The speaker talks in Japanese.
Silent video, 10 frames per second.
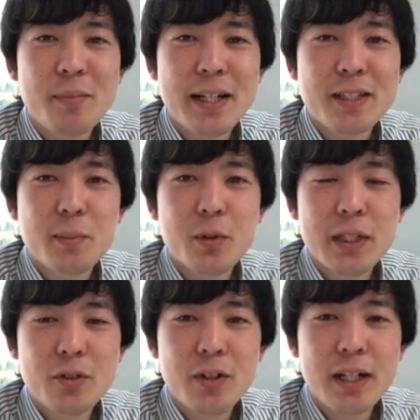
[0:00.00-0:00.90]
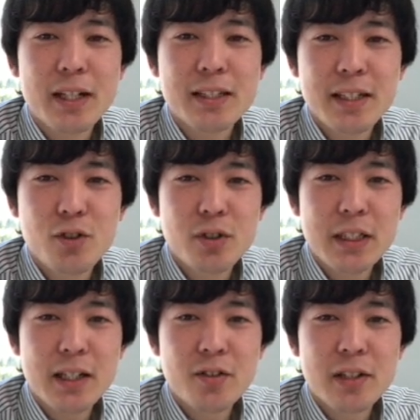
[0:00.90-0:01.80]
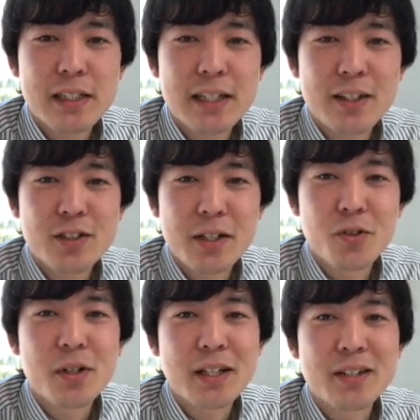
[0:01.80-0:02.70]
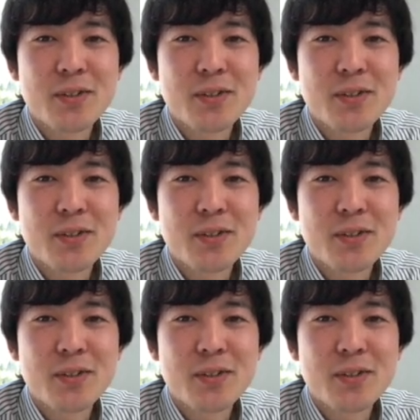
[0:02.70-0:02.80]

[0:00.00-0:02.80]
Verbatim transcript: まあ、休みの日どんな感じでニュージーランドで生活してるのかっ